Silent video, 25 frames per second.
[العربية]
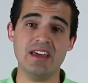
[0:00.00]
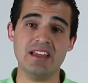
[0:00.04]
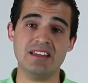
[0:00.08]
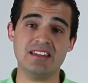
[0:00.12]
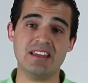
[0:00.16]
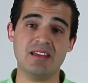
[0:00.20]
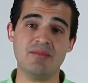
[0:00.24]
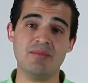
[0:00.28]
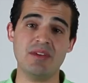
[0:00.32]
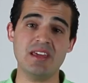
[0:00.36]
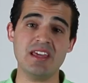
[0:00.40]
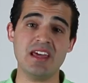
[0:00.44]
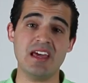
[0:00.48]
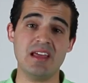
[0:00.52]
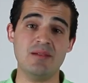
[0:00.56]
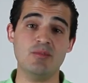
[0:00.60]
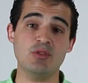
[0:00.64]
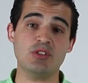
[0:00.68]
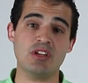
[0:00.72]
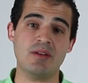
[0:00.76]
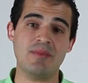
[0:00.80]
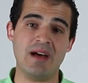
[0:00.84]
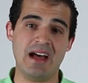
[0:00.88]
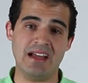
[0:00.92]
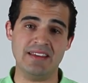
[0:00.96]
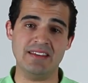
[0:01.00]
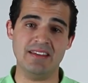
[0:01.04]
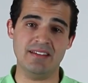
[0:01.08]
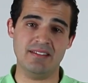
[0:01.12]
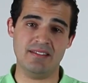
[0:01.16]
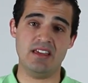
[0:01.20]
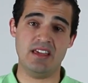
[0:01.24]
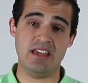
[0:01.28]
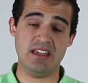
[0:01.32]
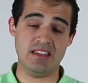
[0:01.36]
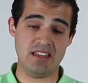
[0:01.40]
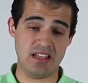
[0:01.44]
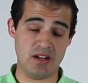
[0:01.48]
التنميه المتباعده
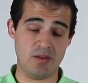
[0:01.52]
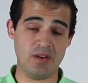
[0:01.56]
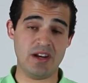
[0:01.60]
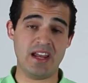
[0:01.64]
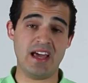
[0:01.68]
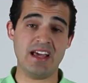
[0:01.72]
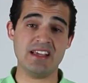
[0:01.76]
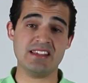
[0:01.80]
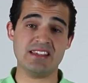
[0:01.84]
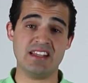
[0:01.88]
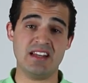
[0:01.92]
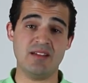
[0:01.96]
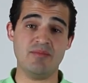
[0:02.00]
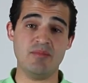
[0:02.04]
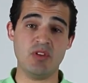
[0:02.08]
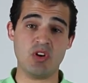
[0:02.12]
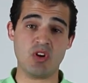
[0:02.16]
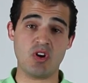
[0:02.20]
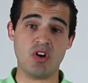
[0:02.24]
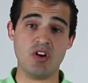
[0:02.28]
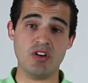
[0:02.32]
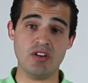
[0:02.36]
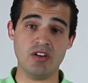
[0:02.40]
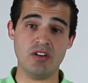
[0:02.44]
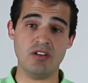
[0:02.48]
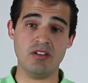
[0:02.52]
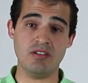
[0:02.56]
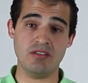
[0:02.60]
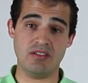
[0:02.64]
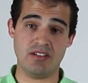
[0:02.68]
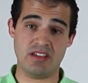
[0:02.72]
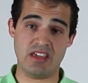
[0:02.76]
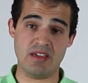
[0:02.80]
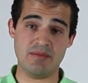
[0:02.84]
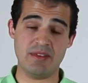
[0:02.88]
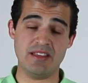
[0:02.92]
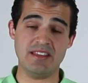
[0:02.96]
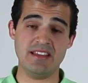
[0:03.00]
ان لو انا عايز انمي القاهره
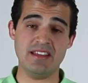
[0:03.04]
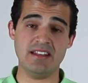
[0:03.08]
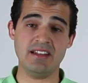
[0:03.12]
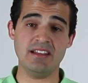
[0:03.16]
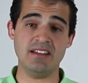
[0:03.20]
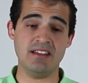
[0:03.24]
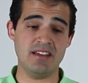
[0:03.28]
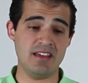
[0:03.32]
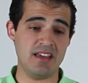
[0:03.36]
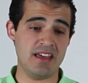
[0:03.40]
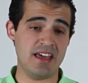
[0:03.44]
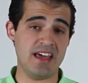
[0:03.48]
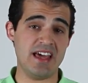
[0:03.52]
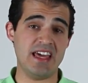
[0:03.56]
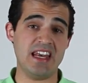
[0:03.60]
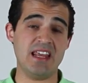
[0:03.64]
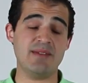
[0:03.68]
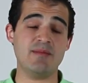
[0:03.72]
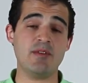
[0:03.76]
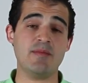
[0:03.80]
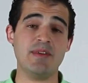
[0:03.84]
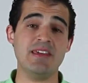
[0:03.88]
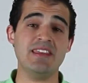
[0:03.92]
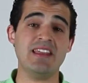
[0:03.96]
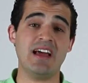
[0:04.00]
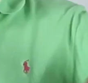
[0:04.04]
كمدينه انام بعيد